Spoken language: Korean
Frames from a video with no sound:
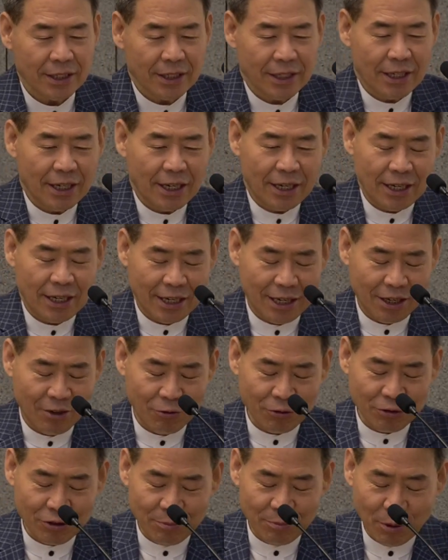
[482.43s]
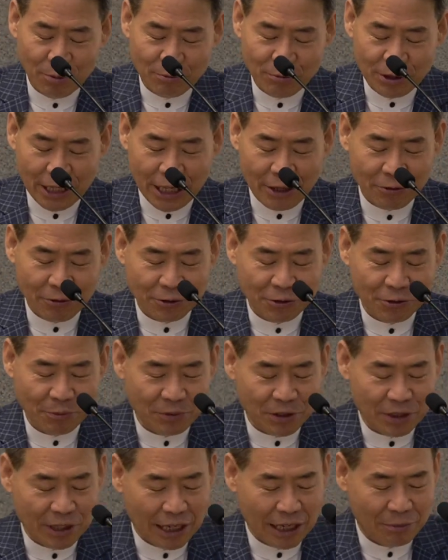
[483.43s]
아, 오늘 본문 내용을 좀
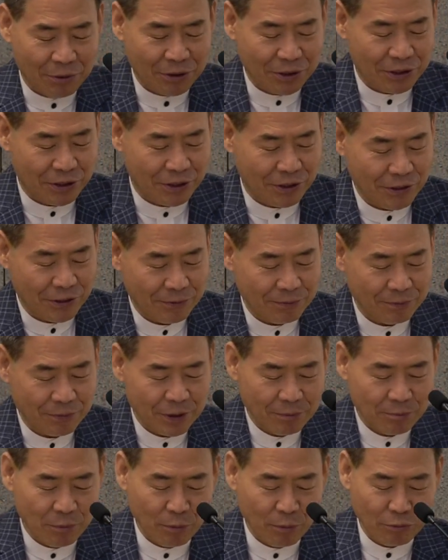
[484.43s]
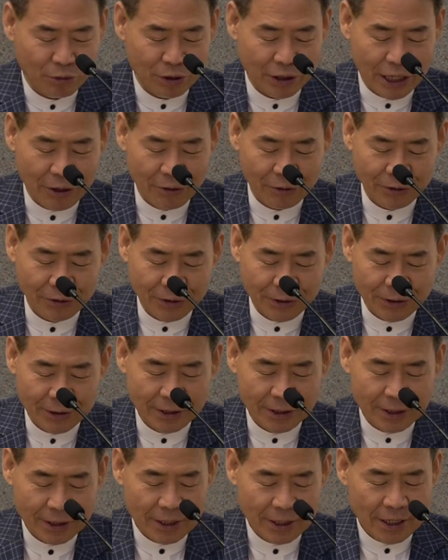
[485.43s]
들어가 보죠. 본문 내용은
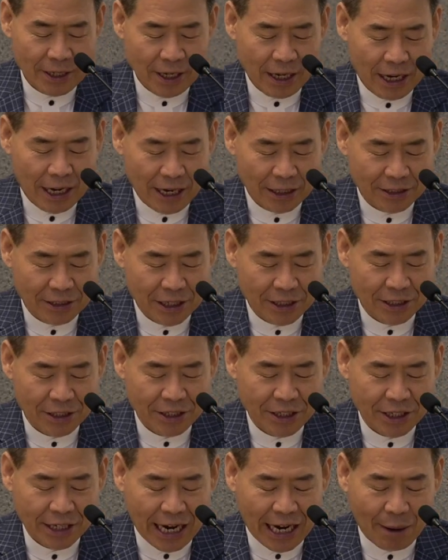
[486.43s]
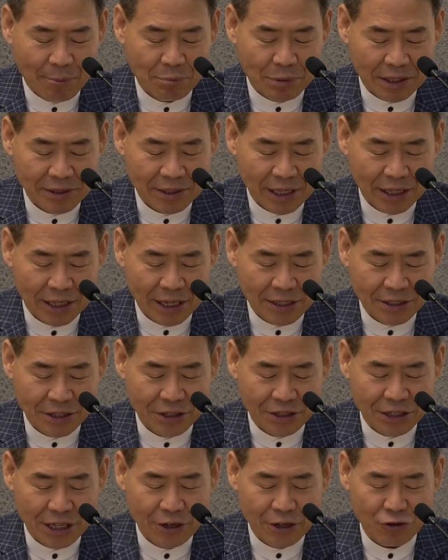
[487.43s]
아, 제자들이 감난산에서
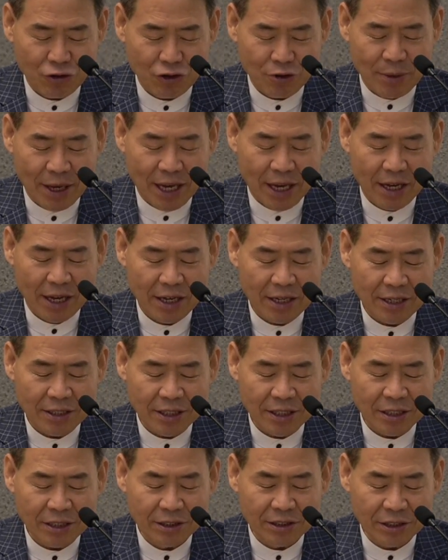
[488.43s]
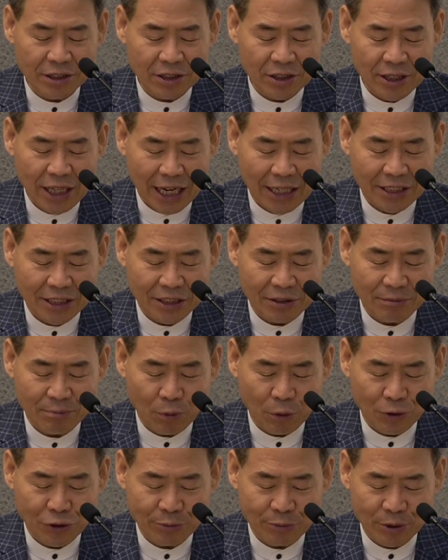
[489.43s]
예수님의 승천하신
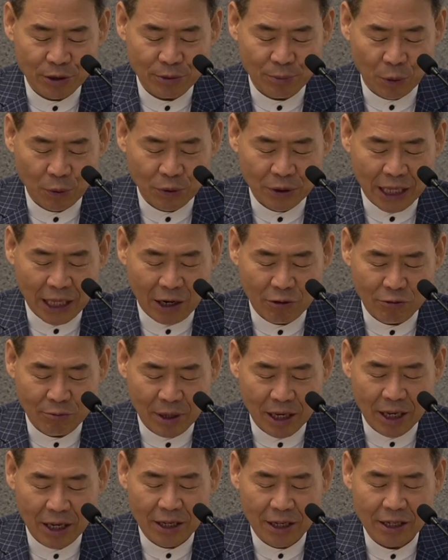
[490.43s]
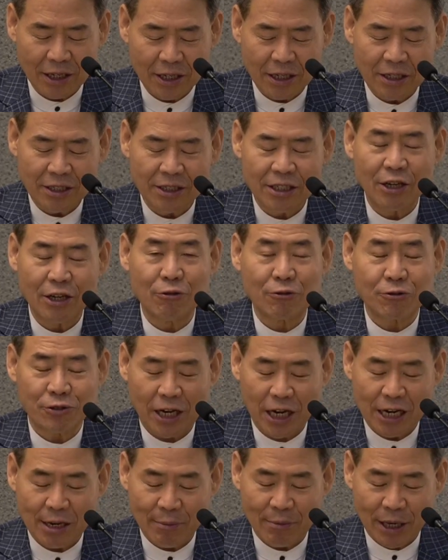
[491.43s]
모습을 본 다음에
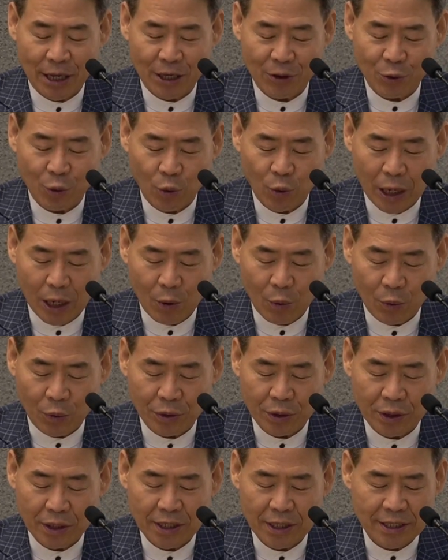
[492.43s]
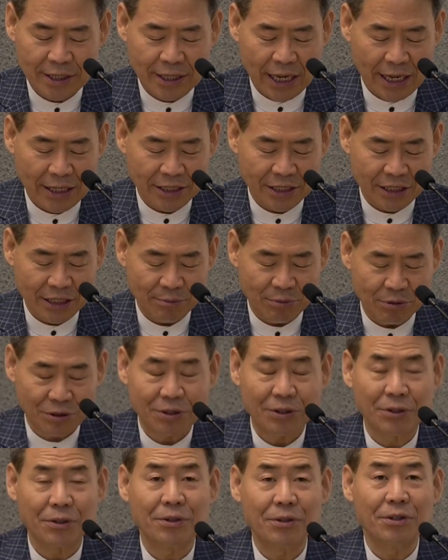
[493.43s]
예루살렘에 돌아온
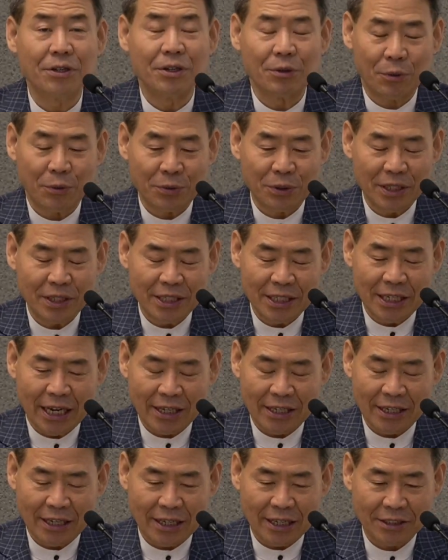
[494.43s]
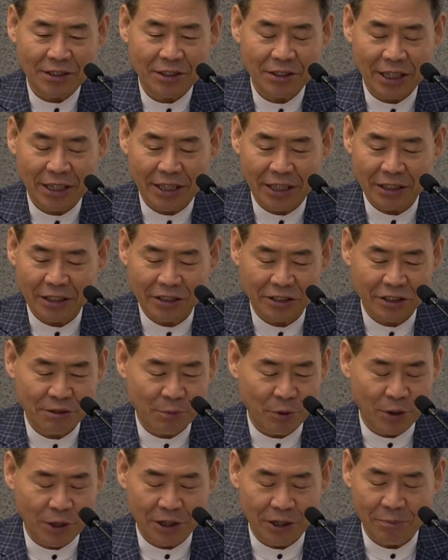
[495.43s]
사실부터 오늘 이야기가 전개된 것을
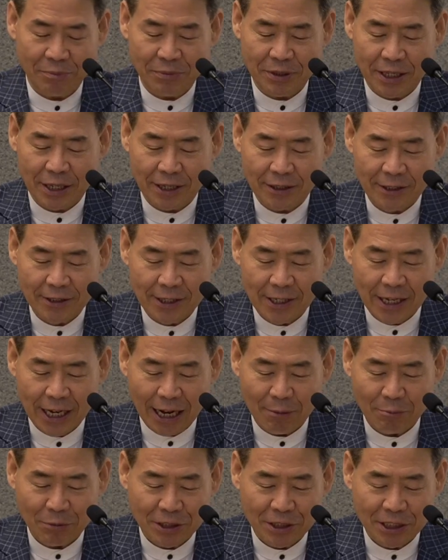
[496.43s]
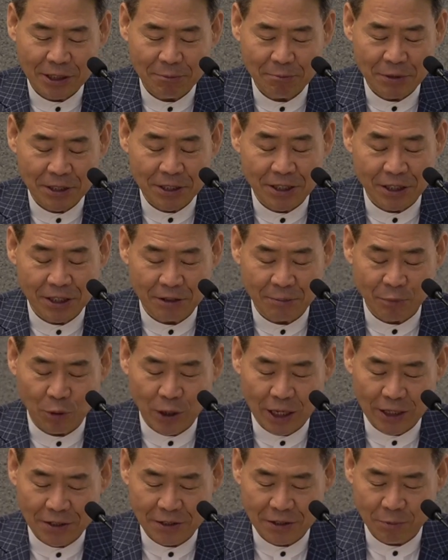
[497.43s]
보게 됩니다. 한번 12절을
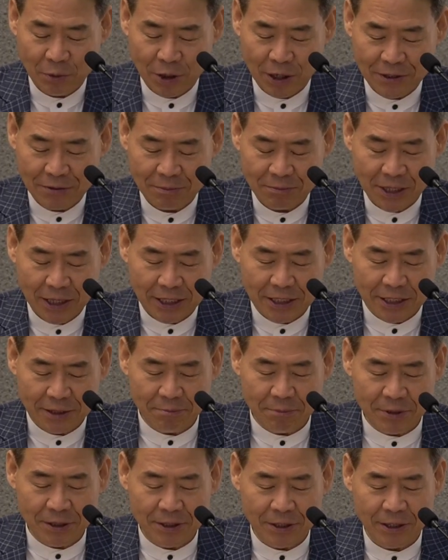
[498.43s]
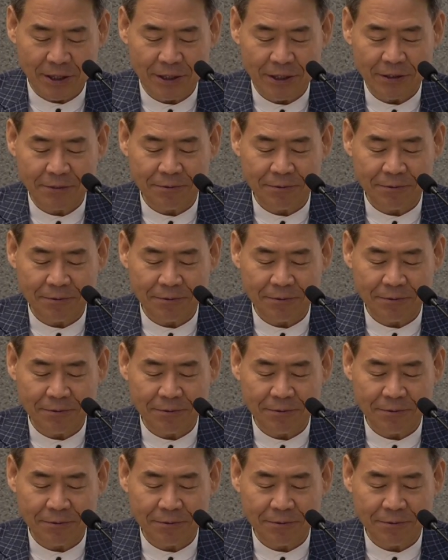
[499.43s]
보겠습니다. 12절